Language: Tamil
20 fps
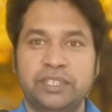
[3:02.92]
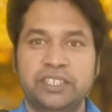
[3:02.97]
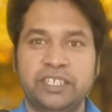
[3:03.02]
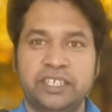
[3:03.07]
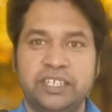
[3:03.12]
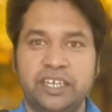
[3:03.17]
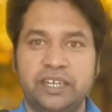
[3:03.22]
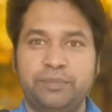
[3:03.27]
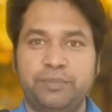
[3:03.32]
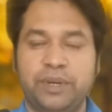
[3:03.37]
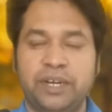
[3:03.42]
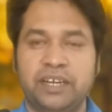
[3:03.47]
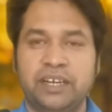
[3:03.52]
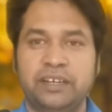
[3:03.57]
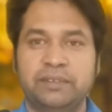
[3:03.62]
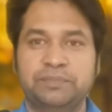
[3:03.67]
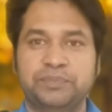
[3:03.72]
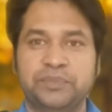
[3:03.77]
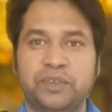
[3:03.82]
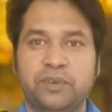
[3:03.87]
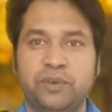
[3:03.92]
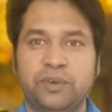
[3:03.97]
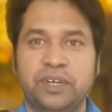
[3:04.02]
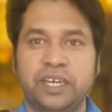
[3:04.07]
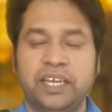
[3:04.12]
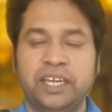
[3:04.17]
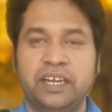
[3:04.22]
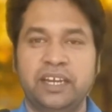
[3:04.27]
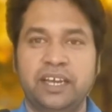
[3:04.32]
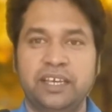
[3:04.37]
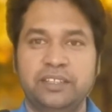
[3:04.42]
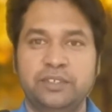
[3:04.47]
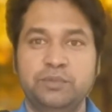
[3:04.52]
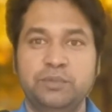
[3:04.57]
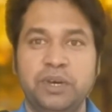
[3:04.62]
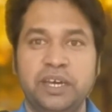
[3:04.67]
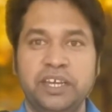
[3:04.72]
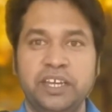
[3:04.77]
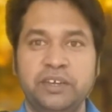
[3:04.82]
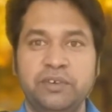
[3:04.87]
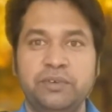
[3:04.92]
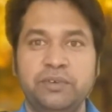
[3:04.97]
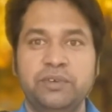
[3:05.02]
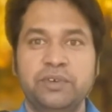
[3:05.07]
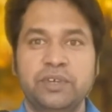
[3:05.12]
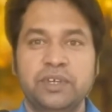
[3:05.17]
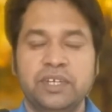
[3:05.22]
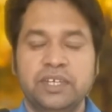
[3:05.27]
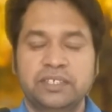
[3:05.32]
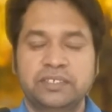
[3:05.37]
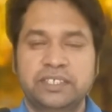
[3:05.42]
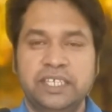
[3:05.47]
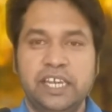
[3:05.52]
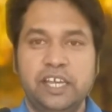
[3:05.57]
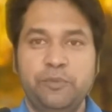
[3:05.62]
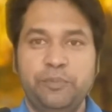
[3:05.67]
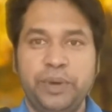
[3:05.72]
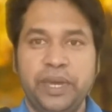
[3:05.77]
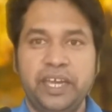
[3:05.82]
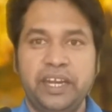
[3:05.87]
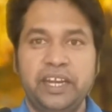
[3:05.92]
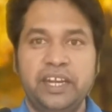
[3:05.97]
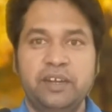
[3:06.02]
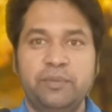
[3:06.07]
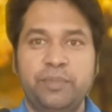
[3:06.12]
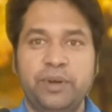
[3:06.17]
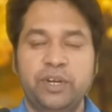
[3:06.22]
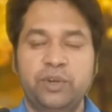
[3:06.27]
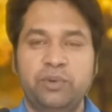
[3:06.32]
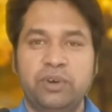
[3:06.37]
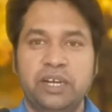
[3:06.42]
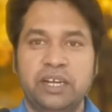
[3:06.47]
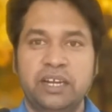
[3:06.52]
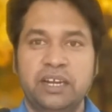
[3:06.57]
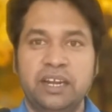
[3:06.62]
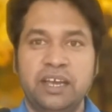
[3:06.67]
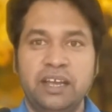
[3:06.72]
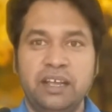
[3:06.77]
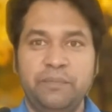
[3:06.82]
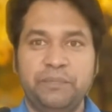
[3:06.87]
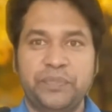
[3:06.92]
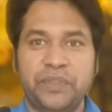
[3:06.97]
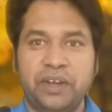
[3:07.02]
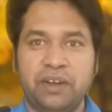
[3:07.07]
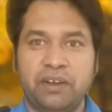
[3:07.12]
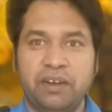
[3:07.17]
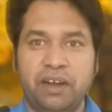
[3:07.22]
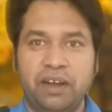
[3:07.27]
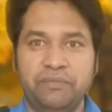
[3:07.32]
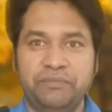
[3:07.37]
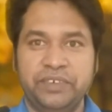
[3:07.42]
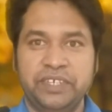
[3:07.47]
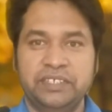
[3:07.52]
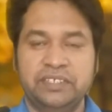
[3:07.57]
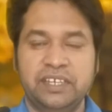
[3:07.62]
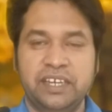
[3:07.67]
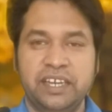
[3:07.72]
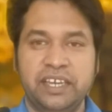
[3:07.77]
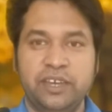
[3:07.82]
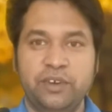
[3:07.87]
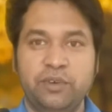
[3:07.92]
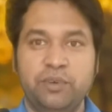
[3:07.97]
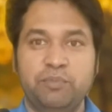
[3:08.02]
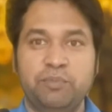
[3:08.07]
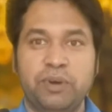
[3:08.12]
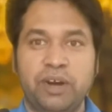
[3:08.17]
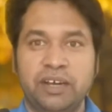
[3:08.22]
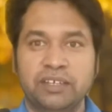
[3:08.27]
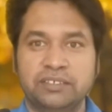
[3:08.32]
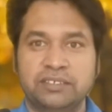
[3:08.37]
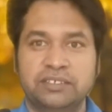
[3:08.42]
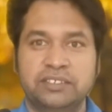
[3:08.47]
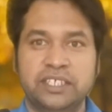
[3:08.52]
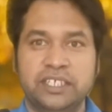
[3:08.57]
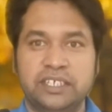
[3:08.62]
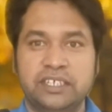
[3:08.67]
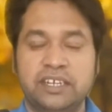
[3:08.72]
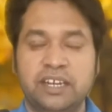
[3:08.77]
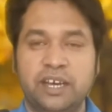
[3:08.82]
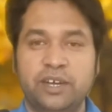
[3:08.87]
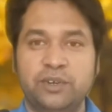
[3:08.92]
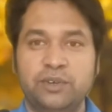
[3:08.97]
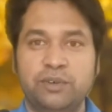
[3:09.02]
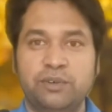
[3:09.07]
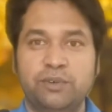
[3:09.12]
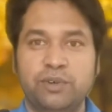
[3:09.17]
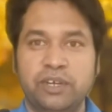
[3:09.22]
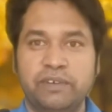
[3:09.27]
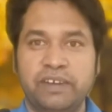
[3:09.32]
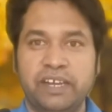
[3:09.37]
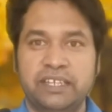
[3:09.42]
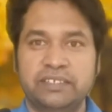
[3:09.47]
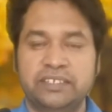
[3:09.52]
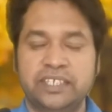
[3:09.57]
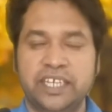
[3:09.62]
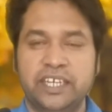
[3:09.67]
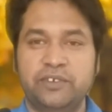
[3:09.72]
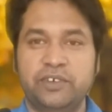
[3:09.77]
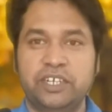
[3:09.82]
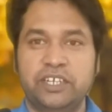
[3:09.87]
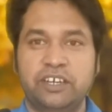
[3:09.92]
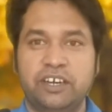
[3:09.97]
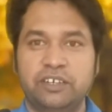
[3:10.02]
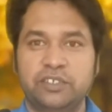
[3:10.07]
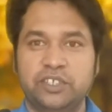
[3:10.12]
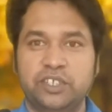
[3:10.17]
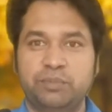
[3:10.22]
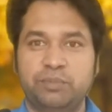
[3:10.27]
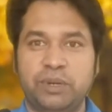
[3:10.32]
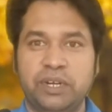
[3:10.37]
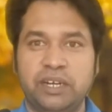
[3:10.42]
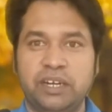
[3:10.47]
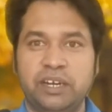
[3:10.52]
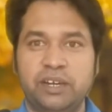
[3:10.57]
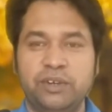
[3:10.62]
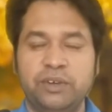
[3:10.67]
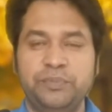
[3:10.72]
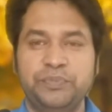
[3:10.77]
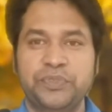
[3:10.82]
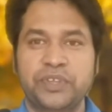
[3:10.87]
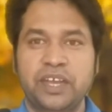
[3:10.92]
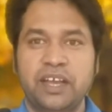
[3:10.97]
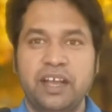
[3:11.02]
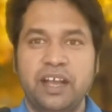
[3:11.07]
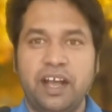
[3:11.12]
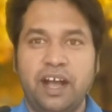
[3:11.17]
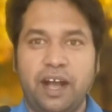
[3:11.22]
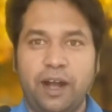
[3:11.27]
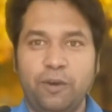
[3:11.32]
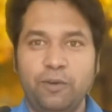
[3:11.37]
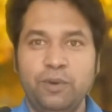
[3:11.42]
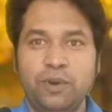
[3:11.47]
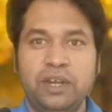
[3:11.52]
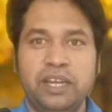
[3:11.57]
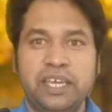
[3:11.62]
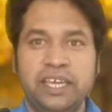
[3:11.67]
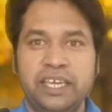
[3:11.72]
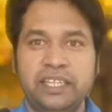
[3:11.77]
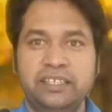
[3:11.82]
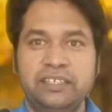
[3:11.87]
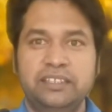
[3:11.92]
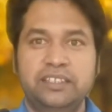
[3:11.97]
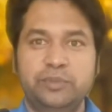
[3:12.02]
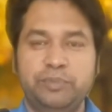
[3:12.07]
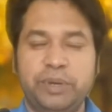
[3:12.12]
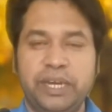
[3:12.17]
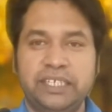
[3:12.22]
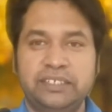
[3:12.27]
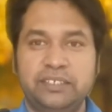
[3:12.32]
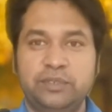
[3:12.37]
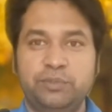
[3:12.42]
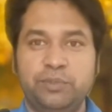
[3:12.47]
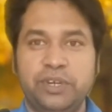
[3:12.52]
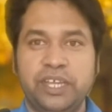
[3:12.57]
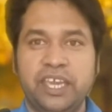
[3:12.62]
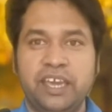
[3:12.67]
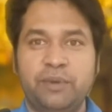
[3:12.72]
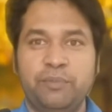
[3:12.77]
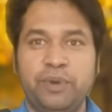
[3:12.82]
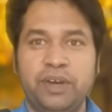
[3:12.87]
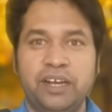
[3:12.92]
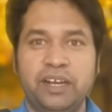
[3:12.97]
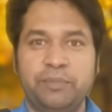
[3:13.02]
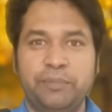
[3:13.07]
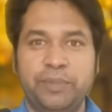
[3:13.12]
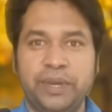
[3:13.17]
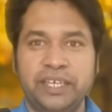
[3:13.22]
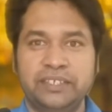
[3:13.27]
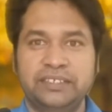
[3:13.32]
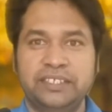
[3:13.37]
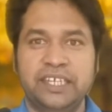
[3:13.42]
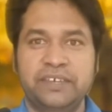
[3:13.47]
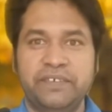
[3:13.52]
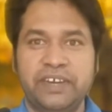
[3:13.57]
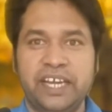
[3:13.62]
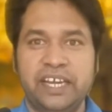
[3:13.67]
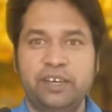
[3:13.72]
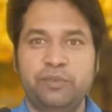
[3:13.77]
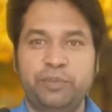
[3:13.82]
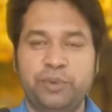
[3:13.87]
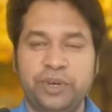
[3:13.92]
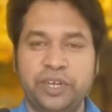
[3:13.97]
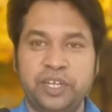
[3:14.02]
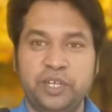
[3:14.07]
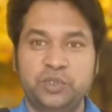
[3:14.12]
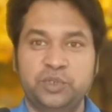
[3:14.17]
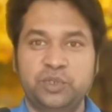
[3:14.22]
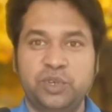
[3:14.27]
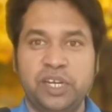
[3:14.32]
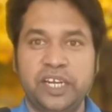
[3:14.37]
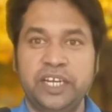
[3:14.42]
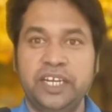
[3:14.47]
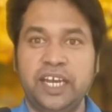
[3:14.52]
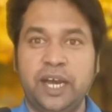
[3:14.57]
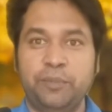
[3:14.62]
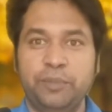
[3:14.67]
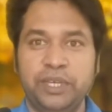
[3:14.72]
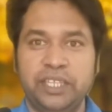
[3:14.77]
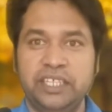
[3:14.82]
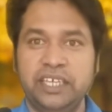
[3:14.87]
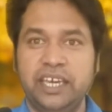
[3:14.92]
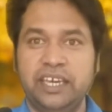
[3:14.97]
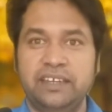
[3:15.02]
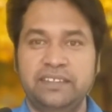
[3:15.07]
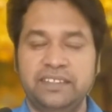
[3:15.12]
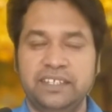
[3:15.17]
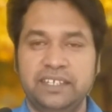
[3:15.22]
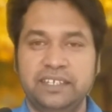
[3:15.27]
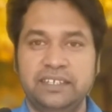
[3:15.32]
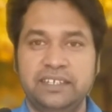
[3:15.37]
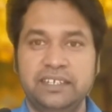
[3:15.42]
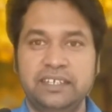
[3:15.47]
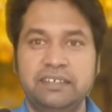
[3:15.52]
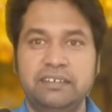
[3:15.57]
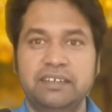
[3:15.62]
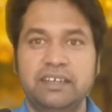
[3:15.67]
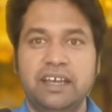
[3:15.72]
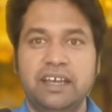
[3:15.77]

மாற்றிட்டே இருப்பாங்க ஓகேங்களா அது மாதிரியும் சில பேர் என்ன பண்ணுவாங்கன்னா அங்கே ஆஃபீஸ்லேயும் பாஸ் திட்டினாரும் கூட வேலை செய்கிறவங்க டார்ச்சர் பண்ணாலும் அவங்கள எதிர்த்து பேச முடியாமல் அங்கே பேசினா வேலை போயிருன்னு சொல்லிட்டு அமைதியாக இருந்துக்கிட்டு